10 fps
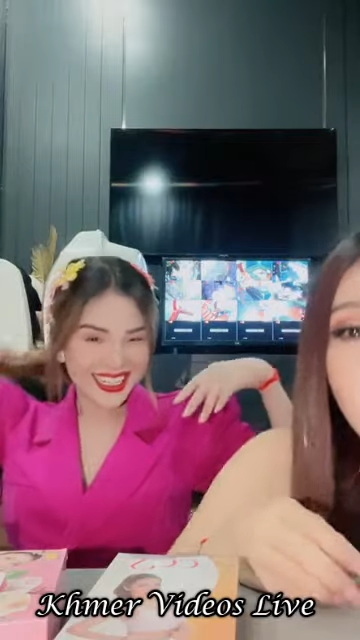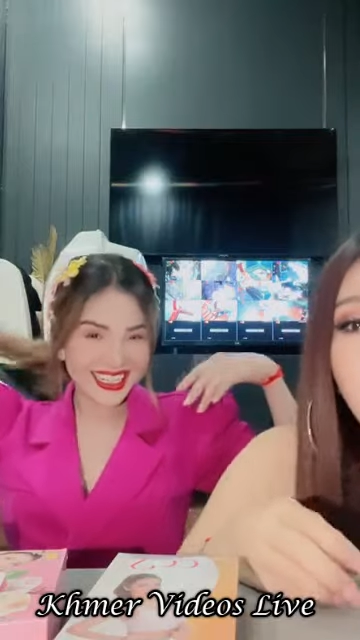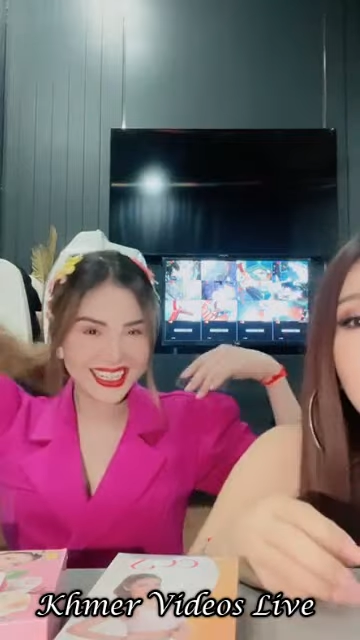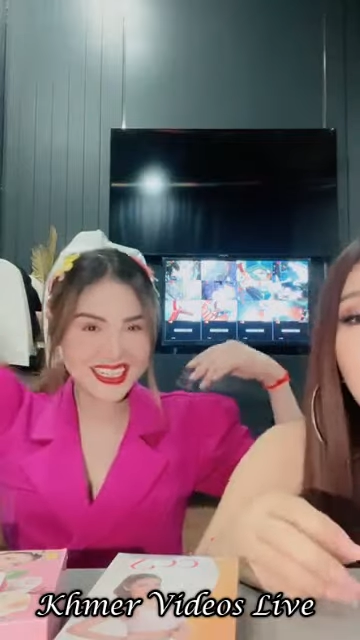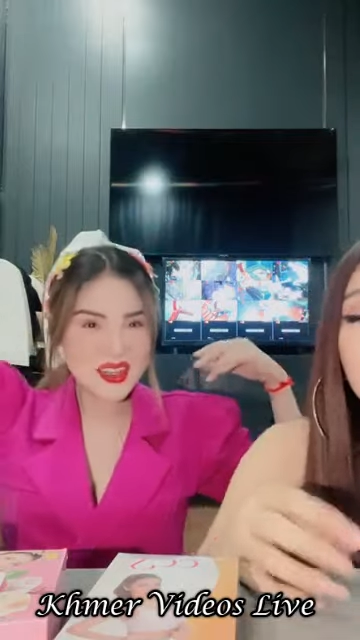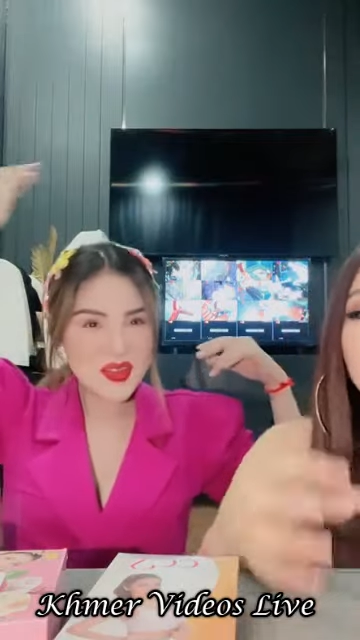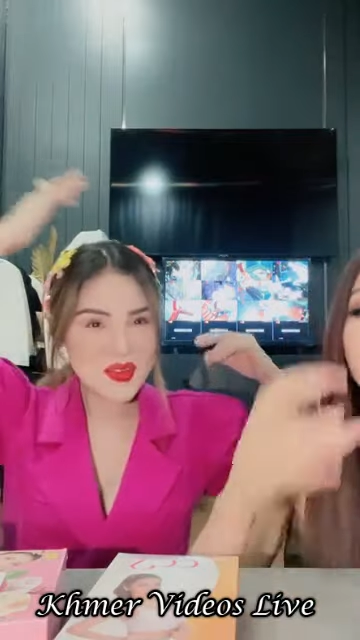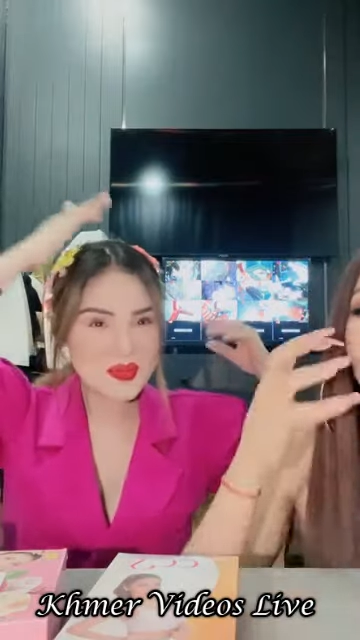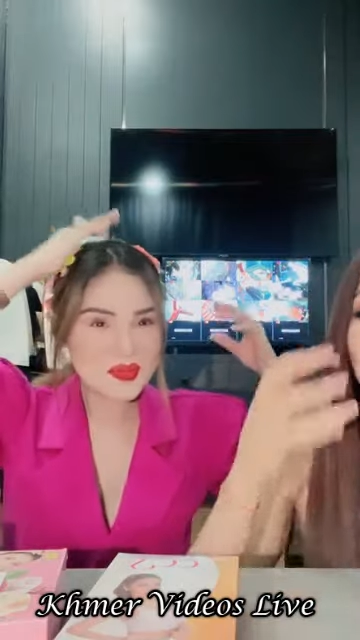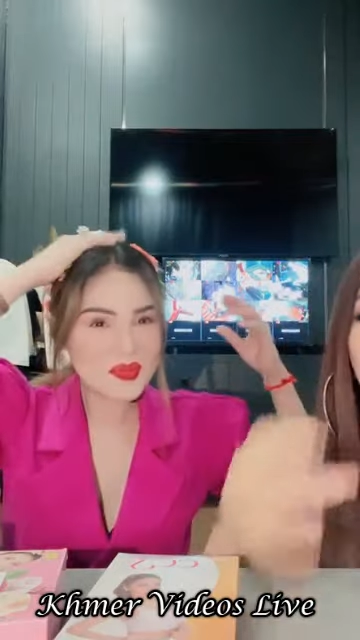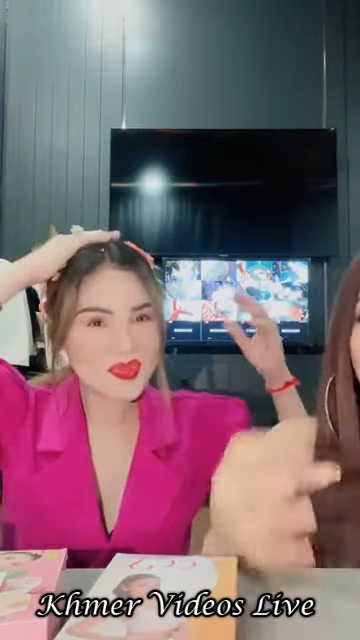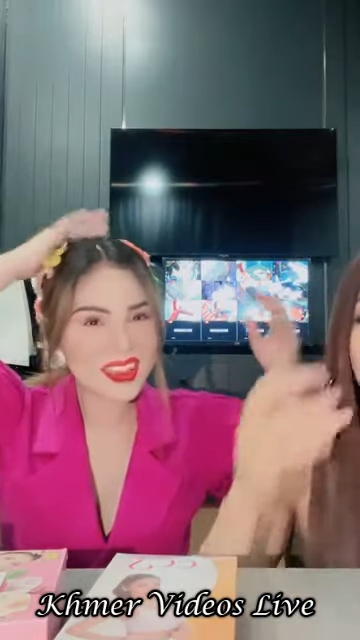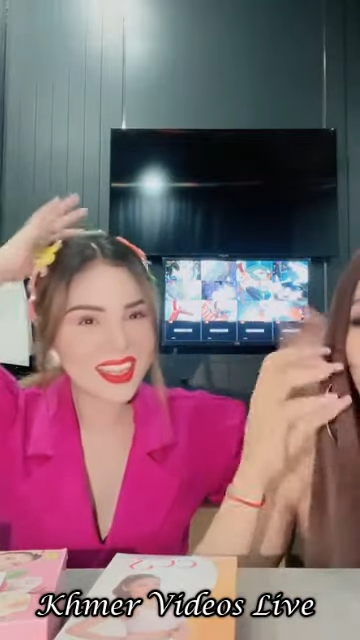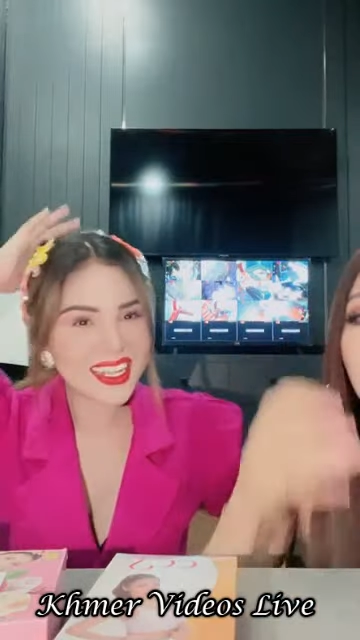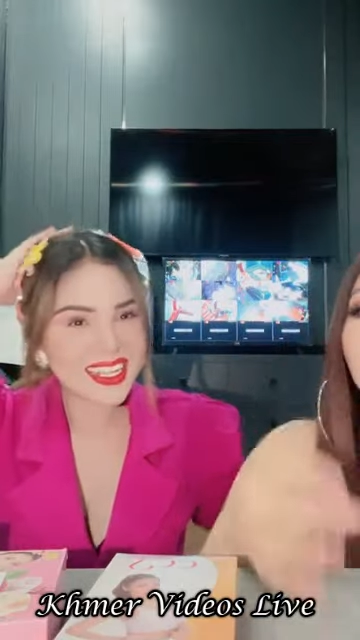anh ta tập vui
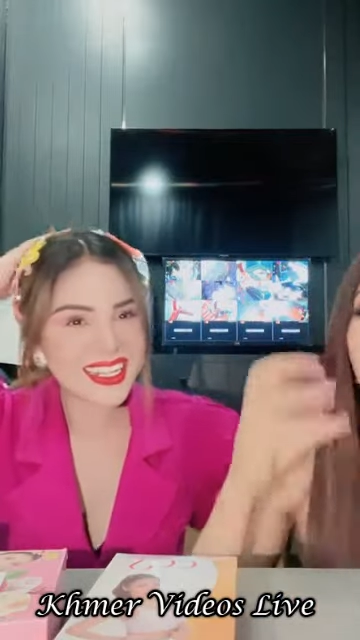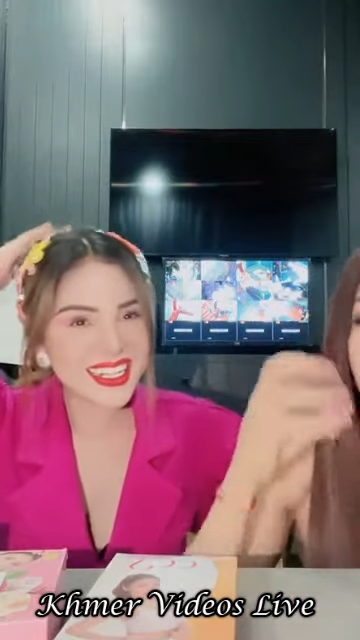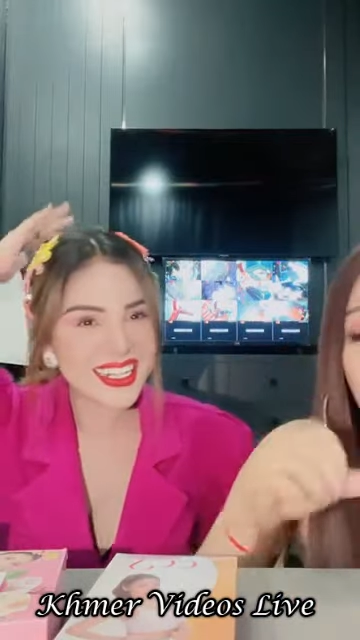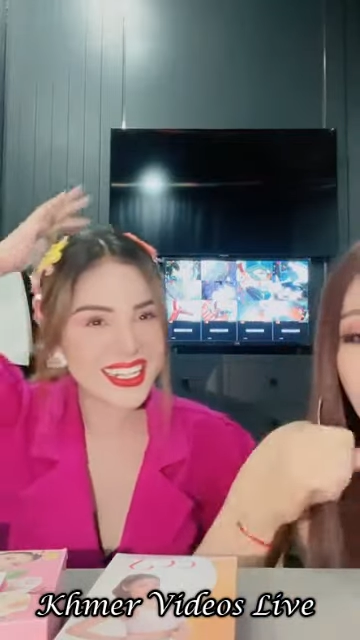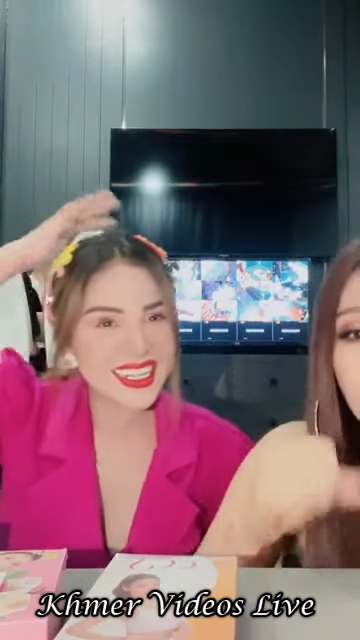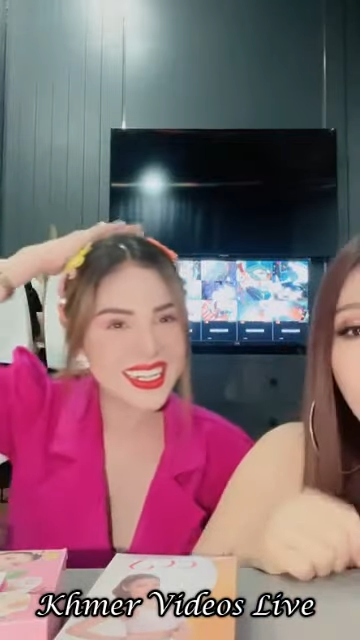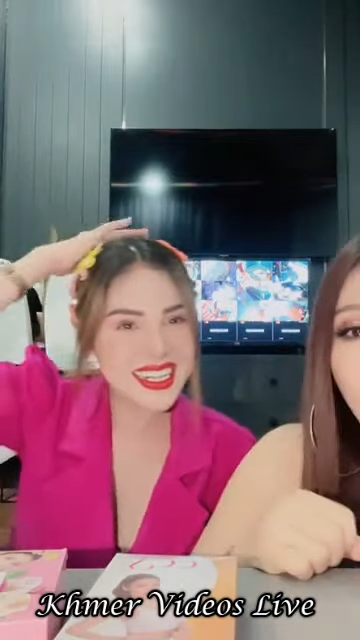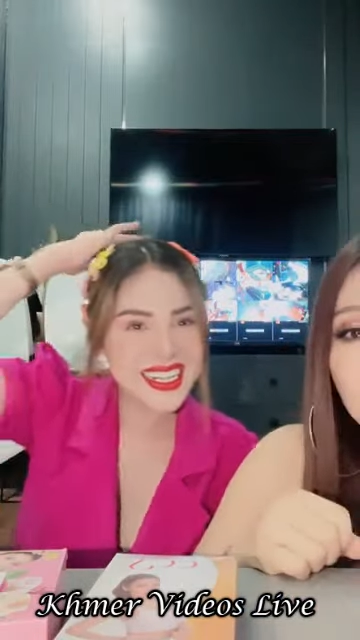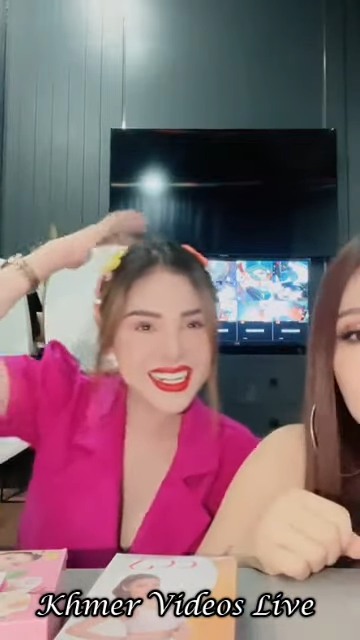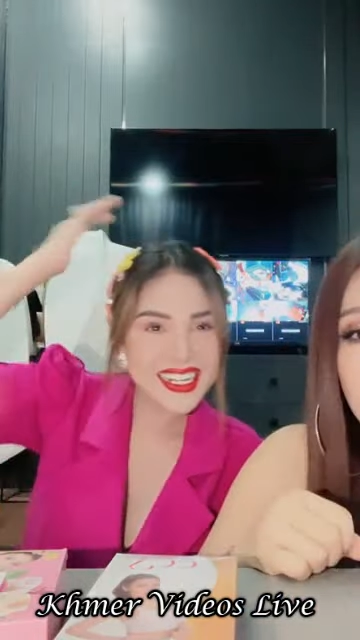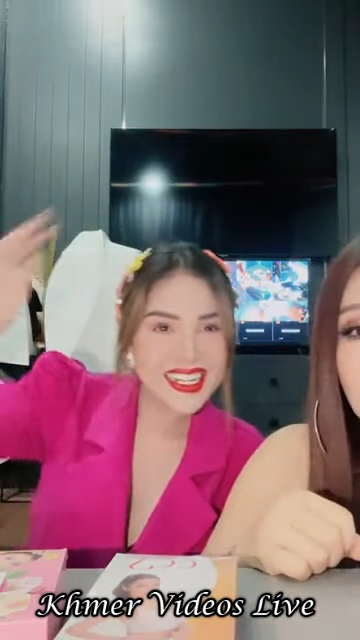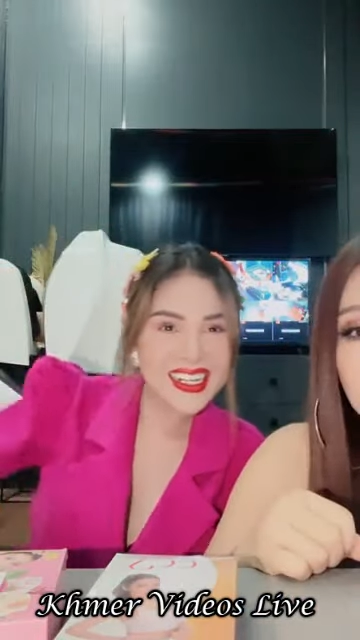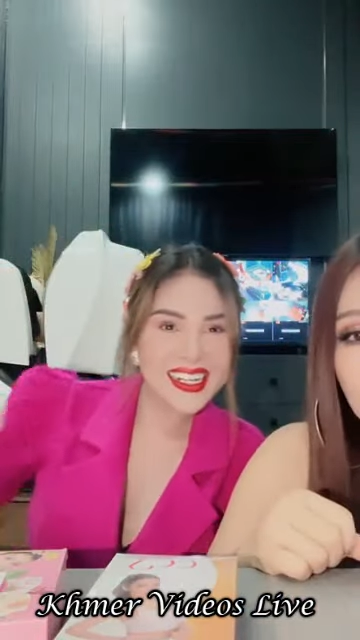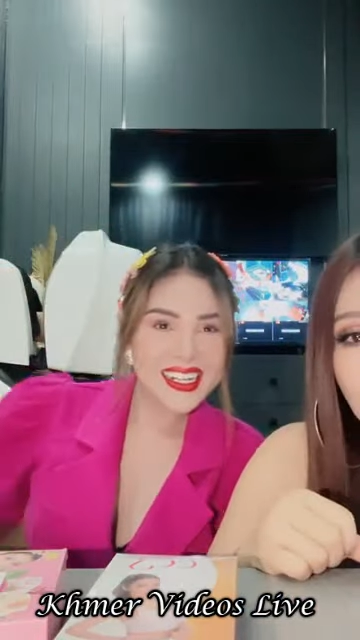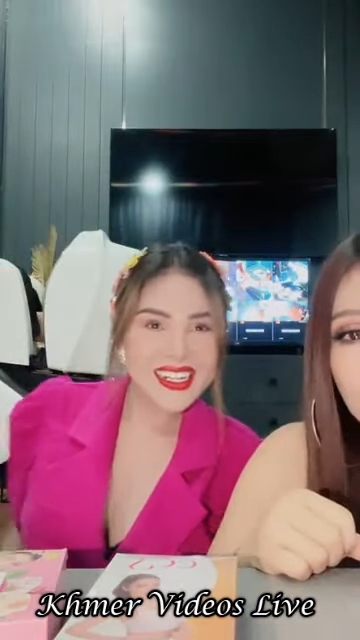mai cô mai cô mình tới chơi
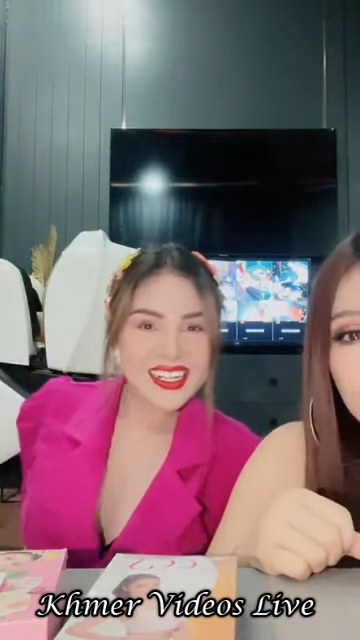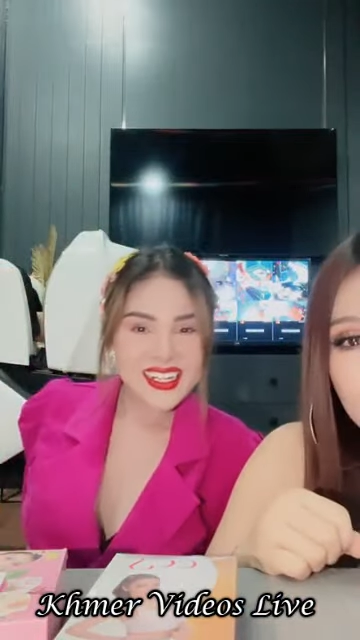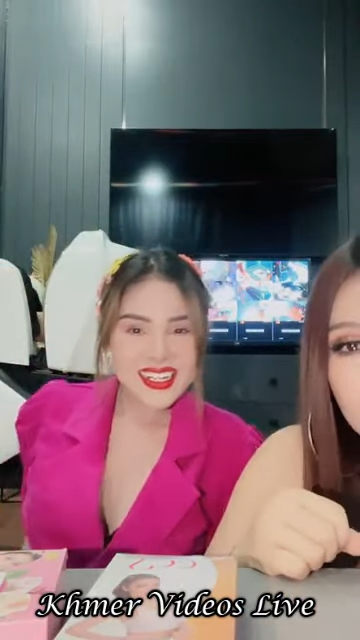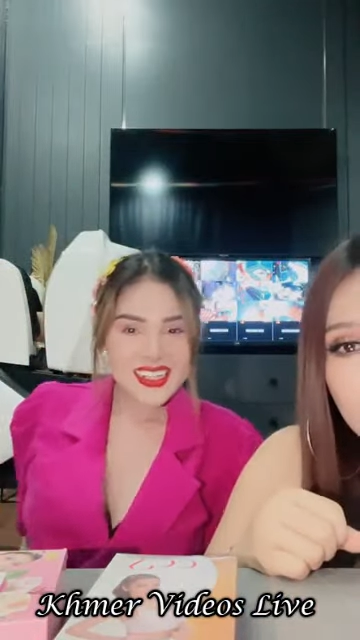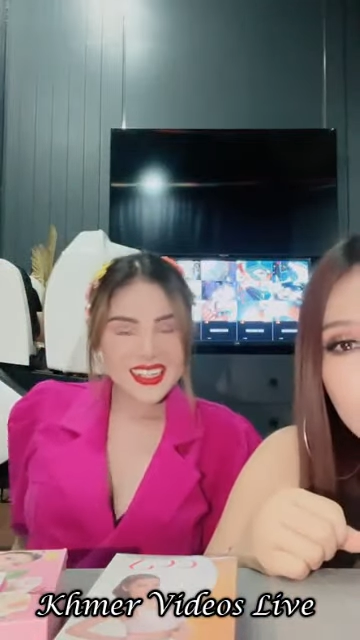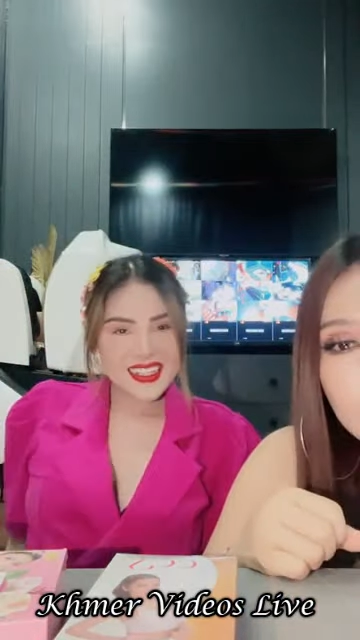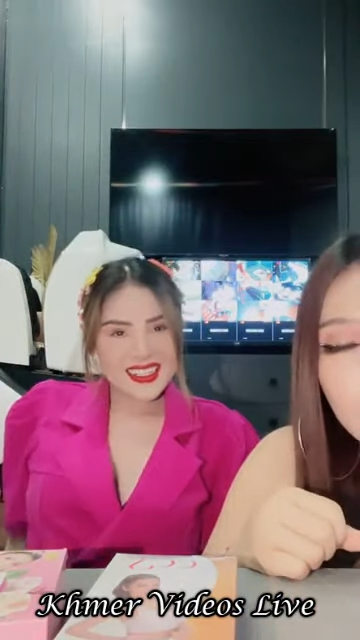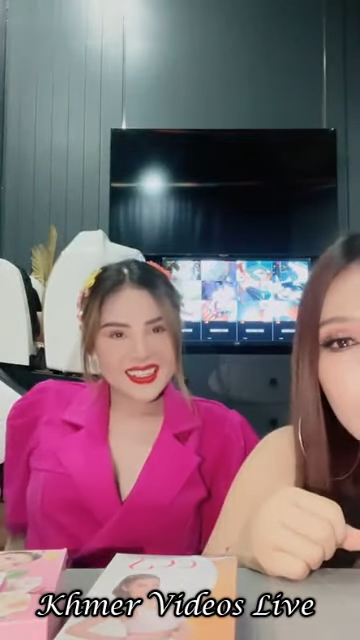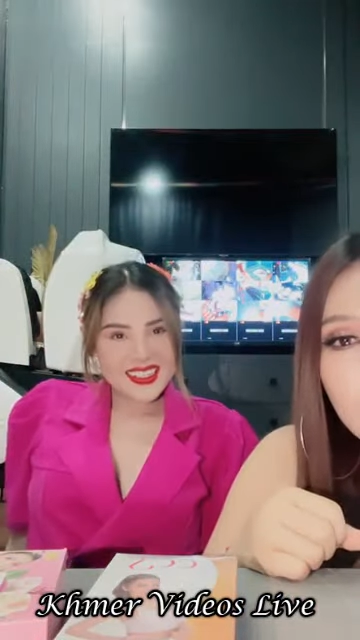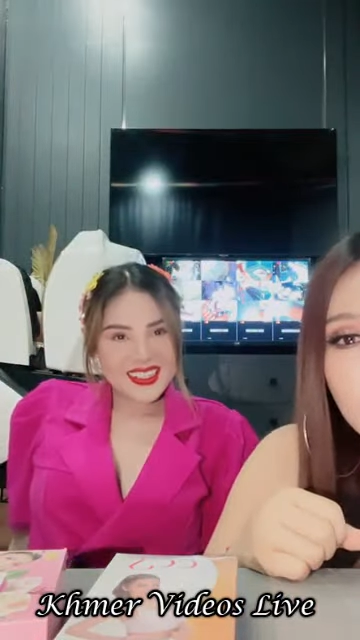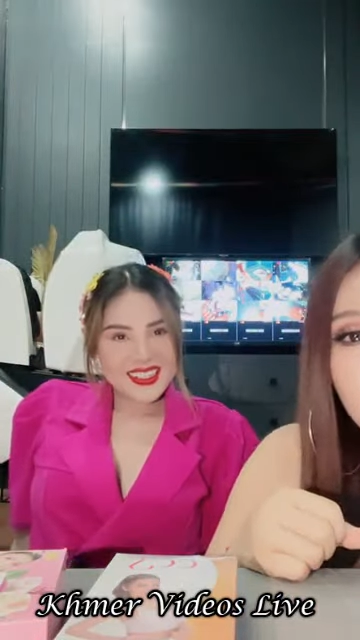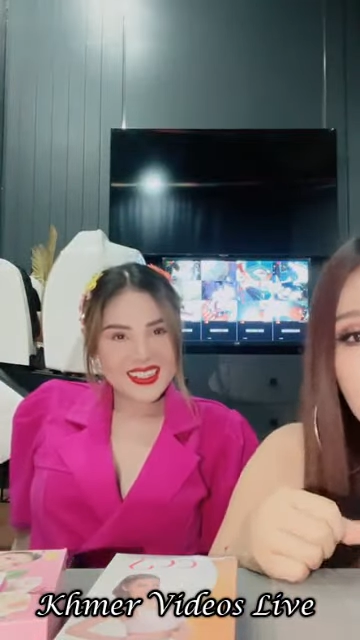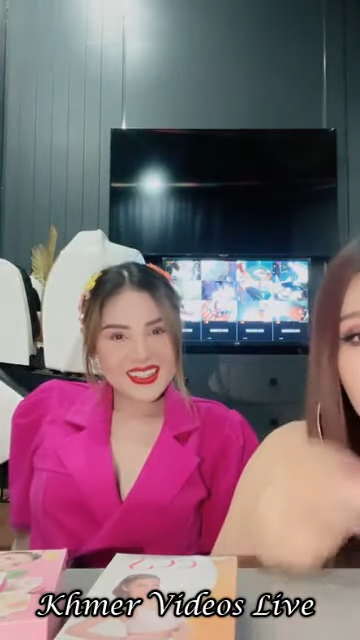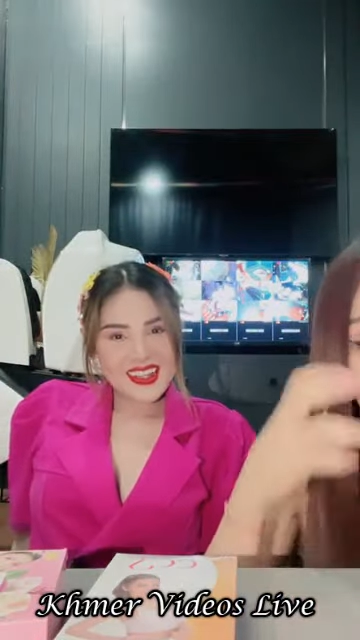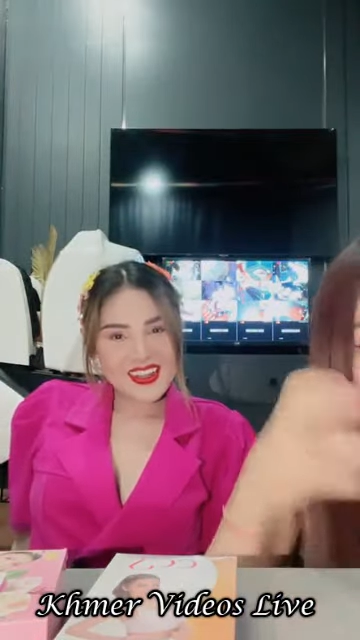bằng thì chẳng á na tập